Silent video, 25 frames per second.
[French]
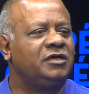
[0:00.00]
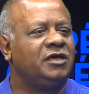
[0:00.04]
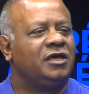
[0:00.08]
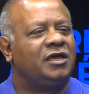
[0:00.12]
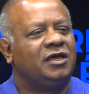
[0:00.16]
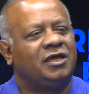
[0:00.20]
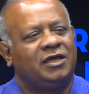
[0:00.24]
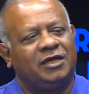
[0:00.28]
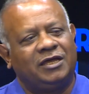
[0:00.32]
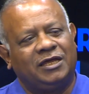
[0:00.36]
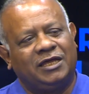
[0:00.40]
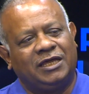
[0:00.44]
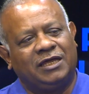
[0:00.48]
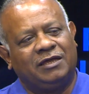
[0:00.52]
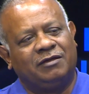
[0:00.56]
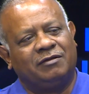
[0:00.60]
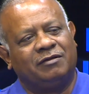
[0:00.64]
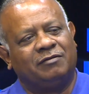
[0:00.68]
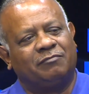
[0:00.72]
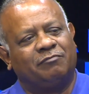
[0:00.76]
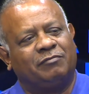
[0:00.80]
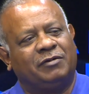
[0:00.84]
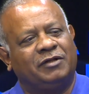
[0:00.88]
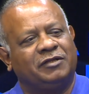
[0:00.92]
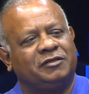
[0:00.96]
Oui. Et
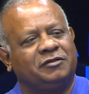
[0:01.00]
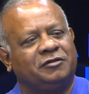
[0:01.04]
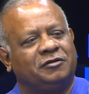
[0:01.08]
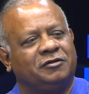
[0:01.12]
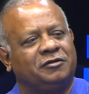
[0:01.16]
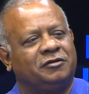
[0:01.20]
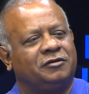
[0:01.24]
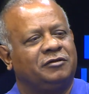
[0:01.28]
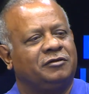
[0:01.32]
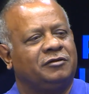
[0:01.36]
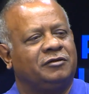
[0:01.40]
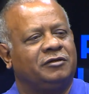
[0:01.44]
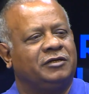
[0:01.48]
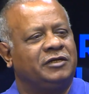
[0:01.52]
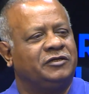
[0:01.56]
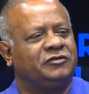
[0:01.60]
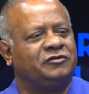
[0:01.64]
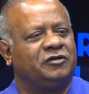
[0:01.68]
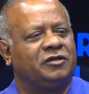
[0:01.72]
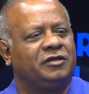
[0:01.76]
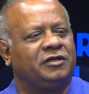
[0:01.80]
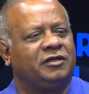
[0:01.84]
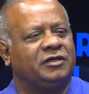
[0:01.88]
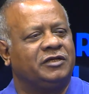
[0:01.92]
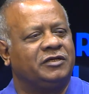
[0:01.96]
bonne, euh,
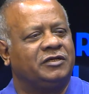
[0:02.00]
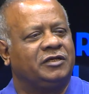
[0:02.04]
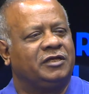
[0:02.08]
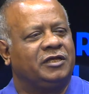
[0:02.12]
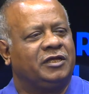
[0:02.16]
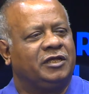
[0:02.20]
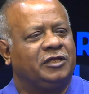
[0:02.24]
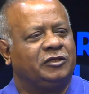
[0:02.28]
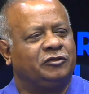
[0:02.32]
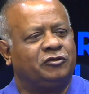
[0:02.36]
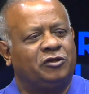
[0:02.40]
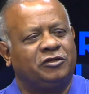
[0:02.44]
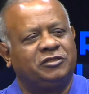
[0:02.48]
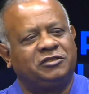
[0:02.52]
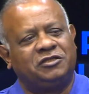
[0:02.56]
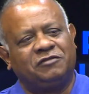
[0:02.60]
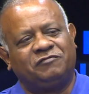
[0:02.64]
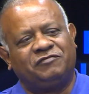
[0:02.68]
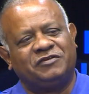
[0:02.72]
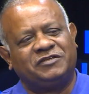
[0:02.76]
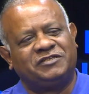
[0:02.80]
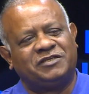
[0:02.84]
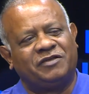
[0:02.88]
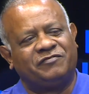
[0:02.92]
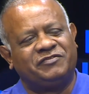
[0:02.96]
d'autres, tu
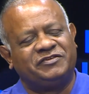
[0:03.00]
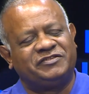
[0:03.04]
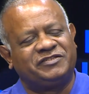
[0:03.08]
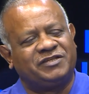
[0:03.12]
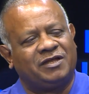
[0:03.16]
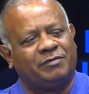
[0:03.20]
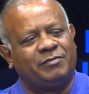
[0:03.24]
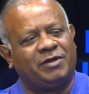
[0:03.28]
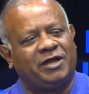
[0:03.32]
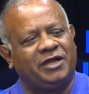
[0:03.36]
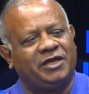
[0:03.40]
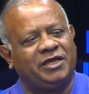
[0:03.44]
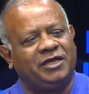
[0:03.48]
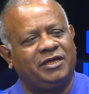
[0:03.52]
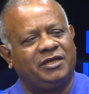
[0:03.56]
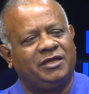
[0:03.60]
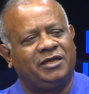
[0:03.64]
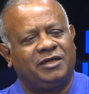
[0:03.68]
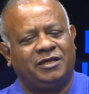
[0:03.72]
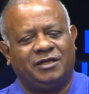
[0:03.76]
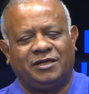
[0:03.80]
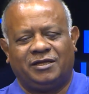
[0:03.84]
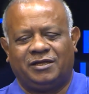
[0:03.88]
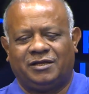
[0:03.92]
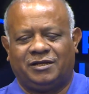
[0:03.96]
fais service cabaret.
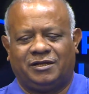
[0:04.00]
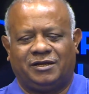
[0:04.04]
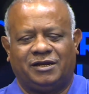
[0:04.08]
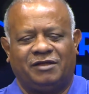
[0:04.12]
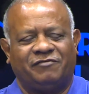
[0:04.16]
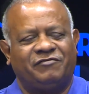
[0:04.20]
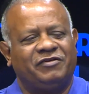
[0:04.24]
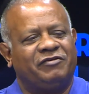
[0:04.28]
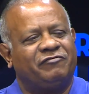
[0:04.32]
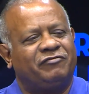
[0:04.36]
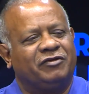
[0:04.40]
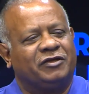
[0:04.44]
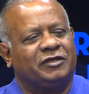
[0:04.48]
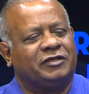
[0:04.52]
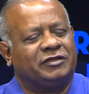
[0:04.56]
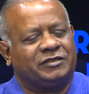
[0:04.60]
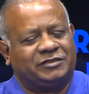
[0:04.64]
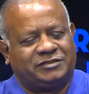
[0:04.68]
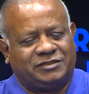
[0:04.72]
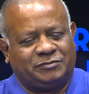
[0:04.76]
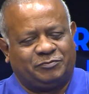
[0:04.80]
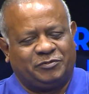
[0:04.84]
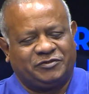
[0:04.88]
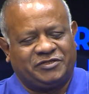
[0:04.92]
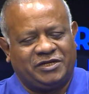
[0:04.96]

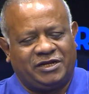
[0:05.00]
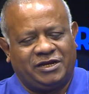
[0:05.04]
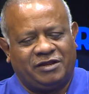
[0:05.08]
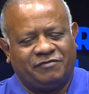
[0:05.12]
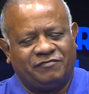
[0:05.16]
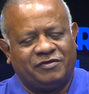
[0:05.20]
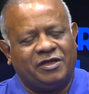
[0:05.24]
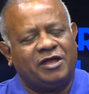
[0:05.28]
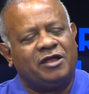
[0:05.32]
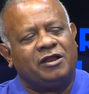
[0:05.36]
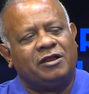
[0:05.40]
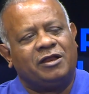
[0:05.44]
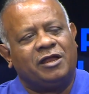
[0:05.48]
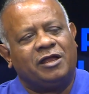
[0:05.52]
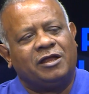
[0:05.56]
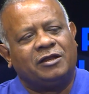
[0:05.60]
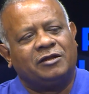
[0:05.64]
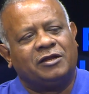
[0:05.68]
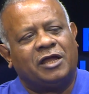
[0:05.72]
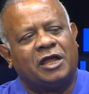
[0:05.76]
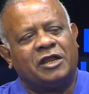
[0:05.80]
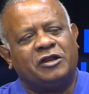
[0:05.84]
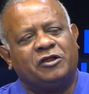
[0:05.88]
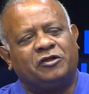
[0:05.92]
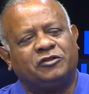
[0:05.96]
C'est pour ça qu'elle avait
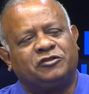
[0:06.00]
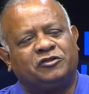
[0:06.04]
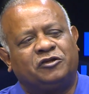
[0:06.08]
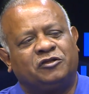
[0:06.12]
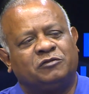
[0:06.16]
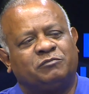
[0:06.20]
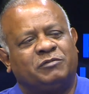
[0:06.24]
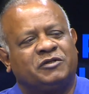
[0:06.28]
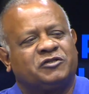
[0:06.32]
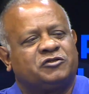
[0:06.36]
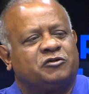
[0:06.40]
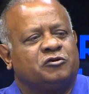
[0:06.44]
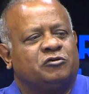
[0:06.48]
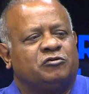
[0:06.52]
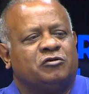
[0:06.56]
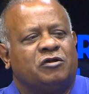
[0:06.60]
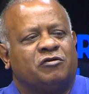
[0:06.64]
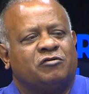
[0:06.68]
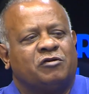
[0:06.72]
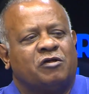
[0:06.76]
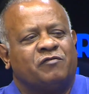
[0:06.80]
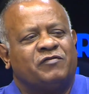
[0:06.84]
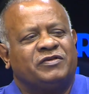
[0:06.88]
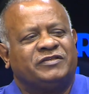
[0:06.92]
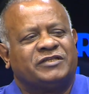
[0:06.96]
un, entente, parce qu'elle
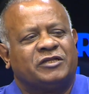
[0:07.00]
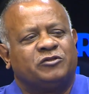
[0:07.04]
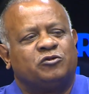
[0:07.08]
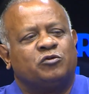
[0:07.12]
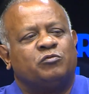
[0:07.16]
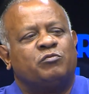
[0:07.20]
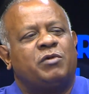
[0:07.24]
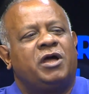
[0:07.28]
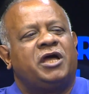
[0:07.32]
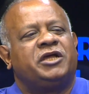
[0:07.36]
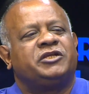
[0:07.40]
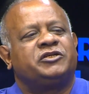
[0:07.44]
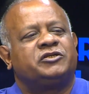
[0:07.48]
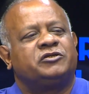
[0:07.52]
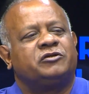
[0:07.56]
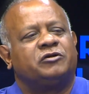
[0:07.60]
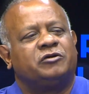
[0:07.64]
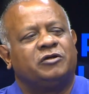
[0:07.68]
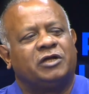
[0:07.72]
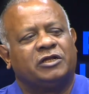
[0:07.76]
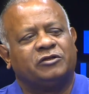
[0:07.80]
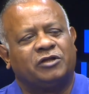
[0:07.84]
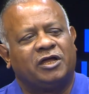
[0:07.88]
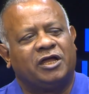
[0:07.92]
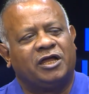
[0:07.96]
avait cet hommage
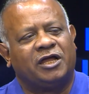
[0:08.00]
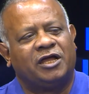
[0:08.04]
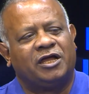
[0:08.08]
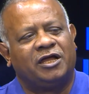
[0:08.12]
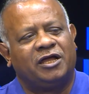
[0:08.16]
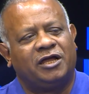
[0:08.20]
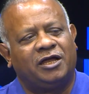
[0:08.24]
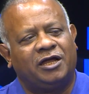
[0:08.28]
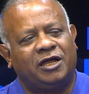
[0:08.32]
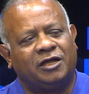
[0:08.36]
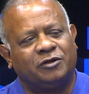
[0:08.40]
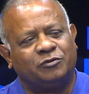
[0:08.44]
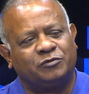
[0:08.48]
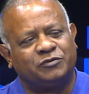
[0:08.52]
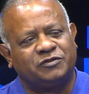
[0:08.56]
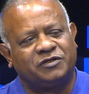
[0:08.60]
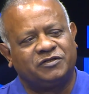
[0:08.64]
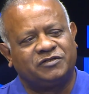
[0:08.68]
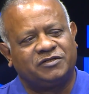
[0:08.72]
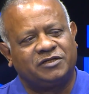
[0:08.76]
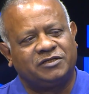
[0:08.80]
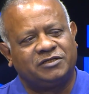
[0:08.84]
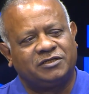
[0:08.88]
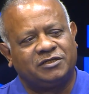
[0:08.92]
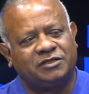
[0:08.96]
à, nos
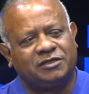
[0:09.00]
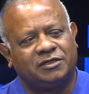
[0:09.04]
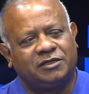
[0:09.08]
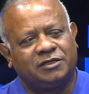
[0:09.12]
ancêtres.